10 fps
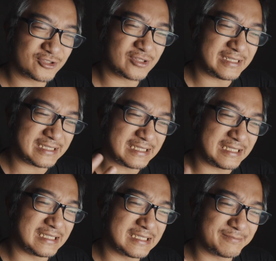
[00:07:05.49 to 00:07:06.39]
所以
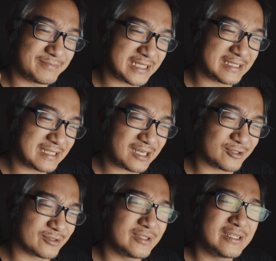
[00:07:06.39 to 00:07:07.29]
你的频
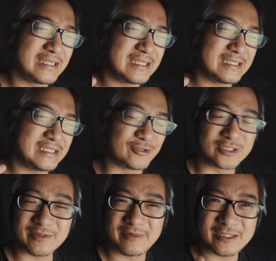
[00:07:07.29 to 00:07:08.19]
道有
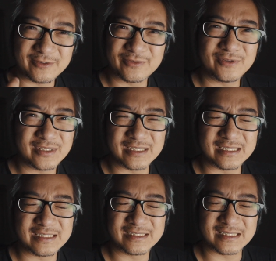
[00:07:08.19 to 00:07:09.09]
什么样的风
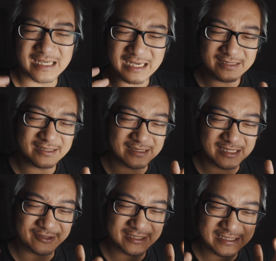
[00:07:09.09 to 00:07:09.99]
格，或者开始
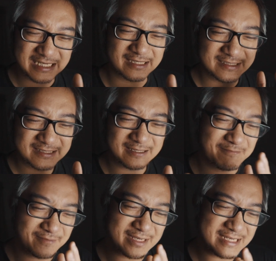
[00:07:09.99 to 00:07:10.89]
要想什
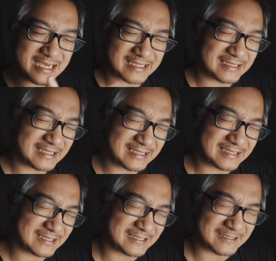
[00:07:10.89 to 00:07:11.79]
么样
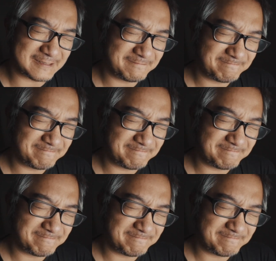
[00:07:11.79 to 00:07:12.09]
的